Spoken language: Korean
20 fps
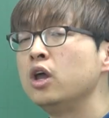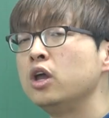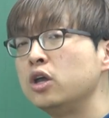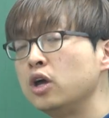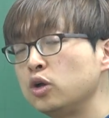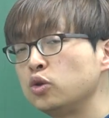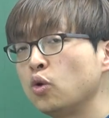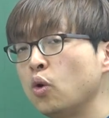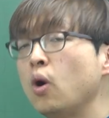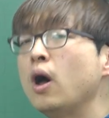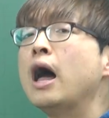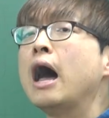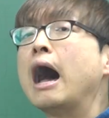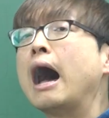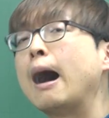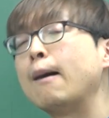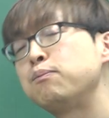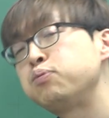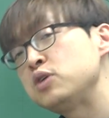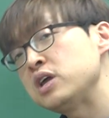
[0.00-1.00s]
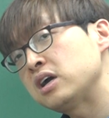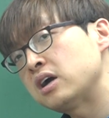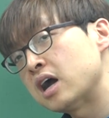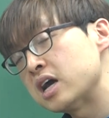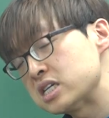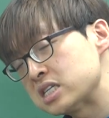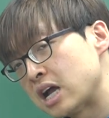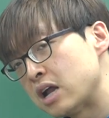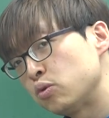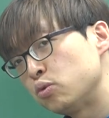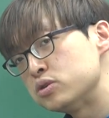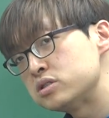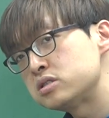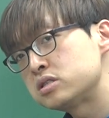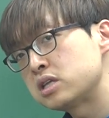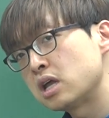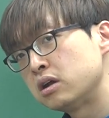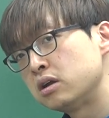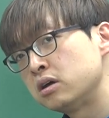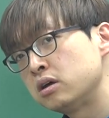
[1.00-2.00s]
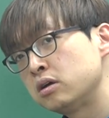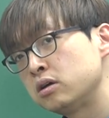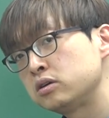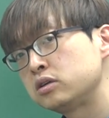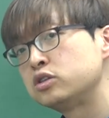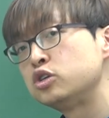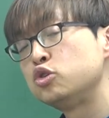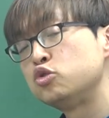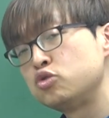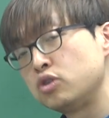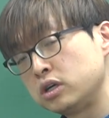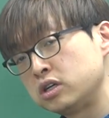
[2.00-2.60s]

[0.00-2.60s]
여기도 아프리카에 살고 있을 때는 그,